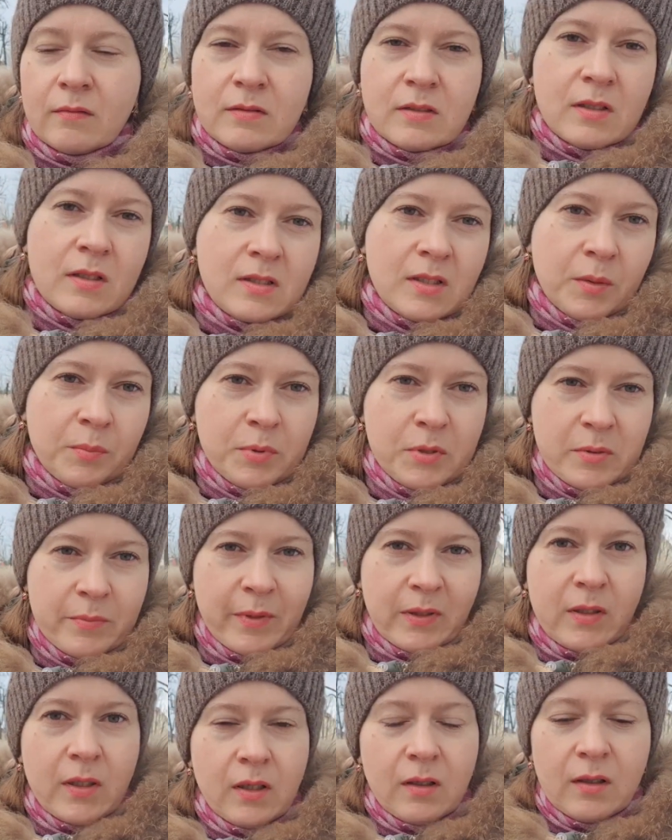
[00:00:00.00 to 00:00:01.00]
Вот, кстати, я
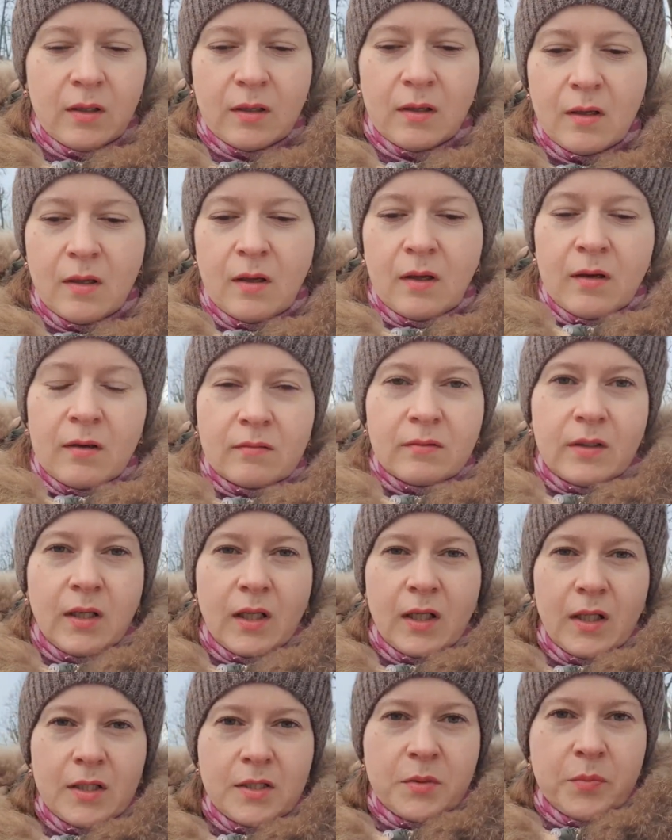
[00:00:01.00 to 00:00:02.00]
посмотрела в
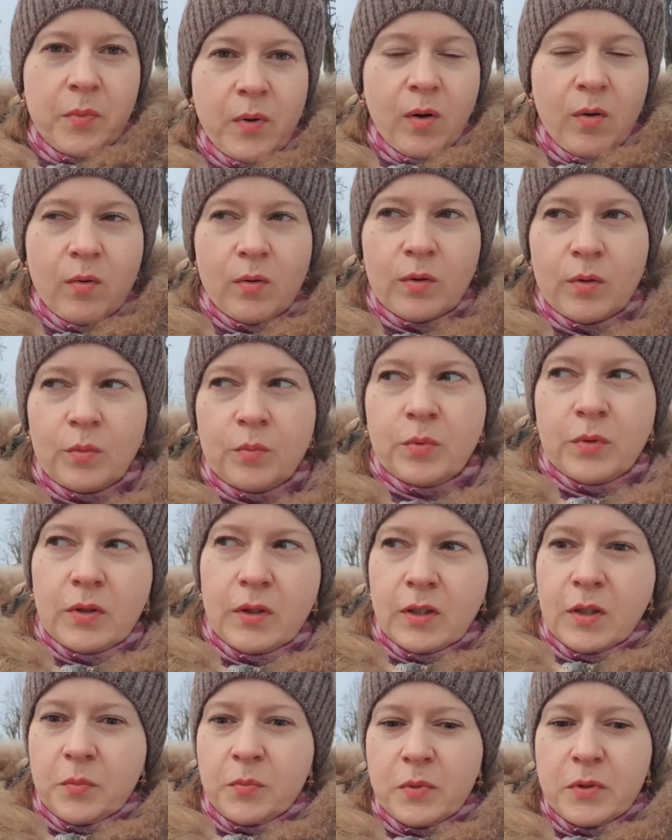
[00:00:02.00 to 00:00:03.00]
интернете погоду. Было
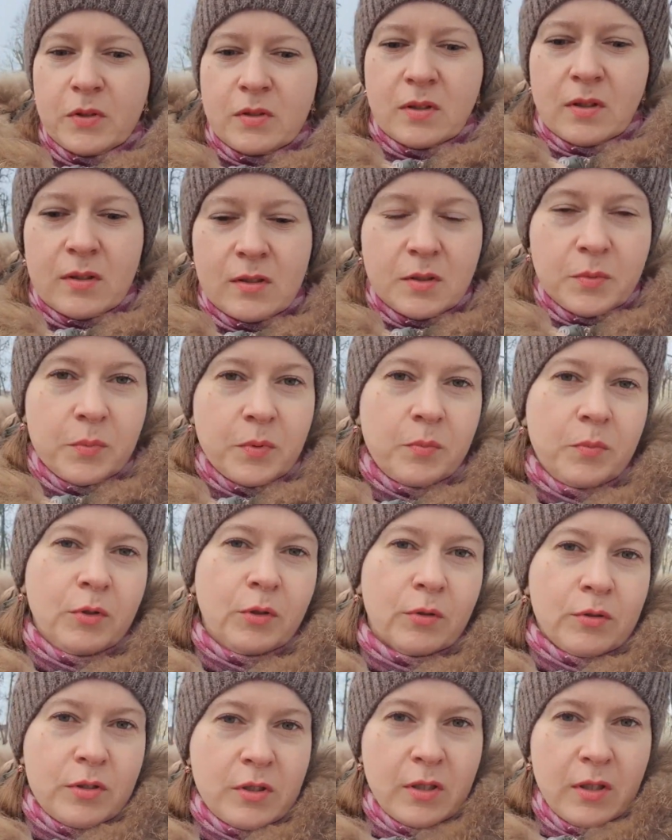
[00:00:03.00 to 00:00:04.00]
написано типа
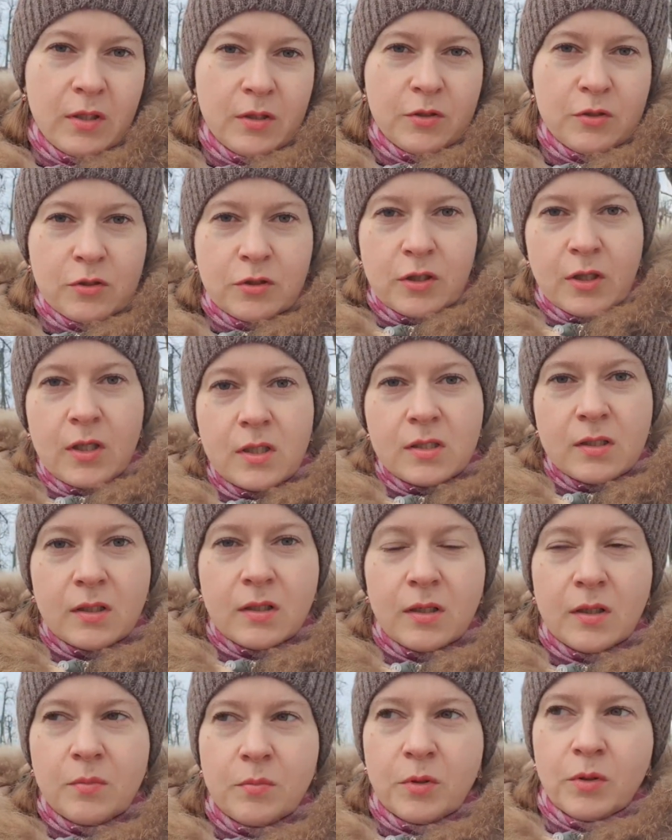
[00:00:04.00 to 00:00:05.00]
минус 3, ощущается
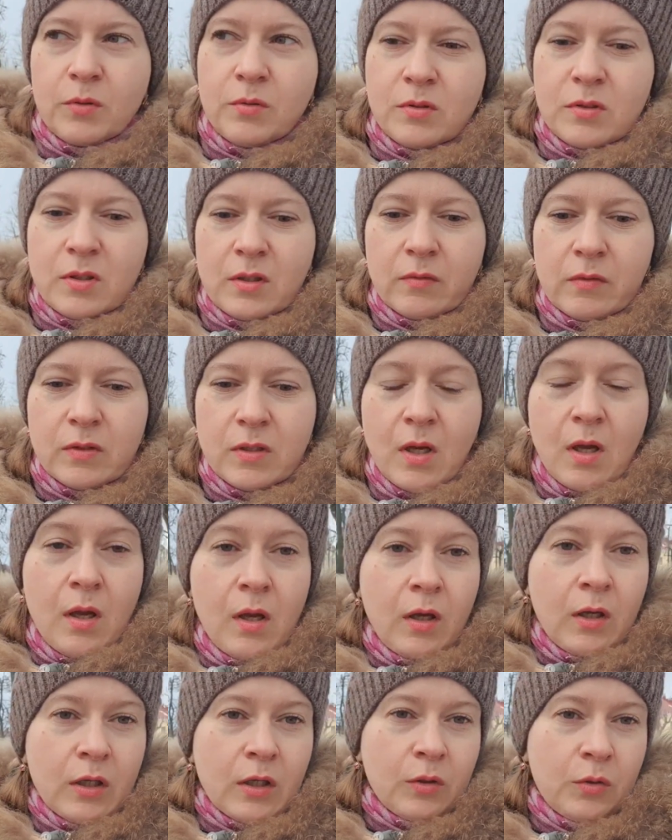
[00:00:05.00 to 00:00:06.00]
как минус 9.
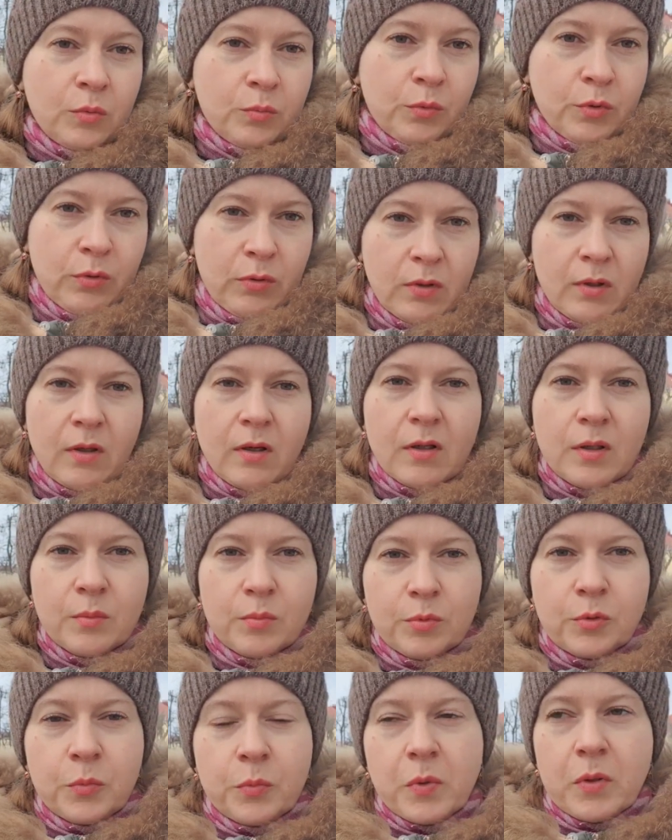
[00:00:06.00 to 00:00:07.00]
Я думаю, ну, наверное,
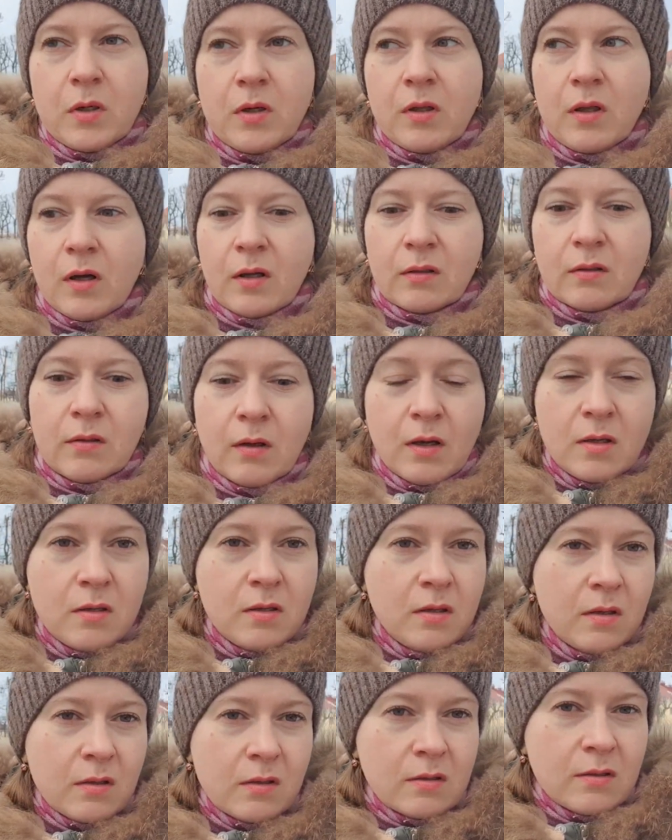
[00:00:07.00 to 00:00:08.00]
будет прохладно. А
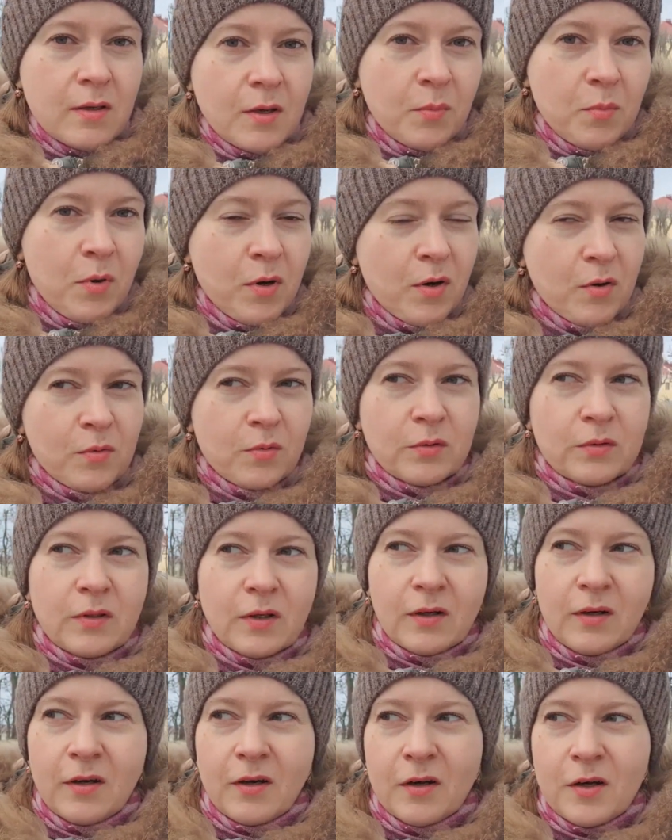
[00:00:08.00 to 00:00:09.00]
нет, наоборот,
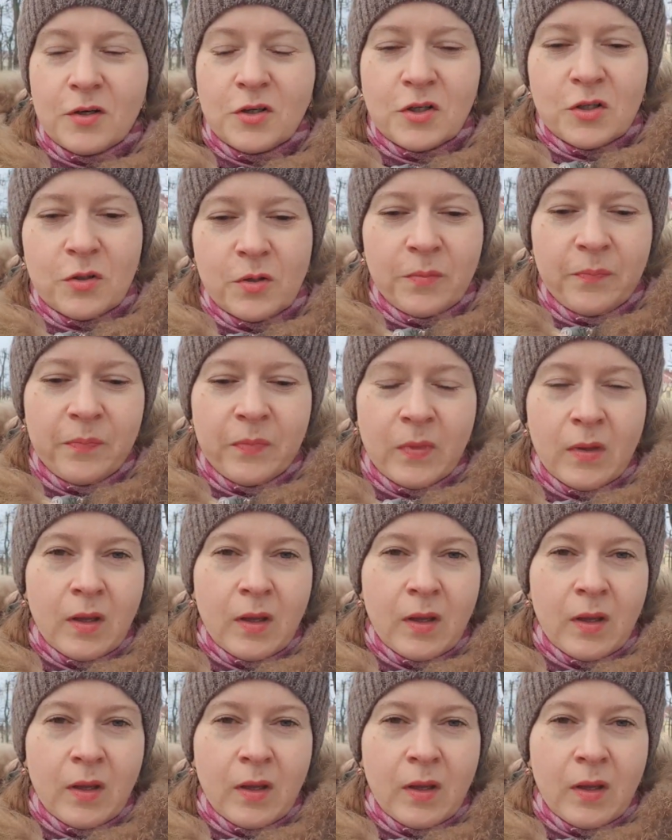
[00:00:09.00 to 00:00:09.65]
так хорошо,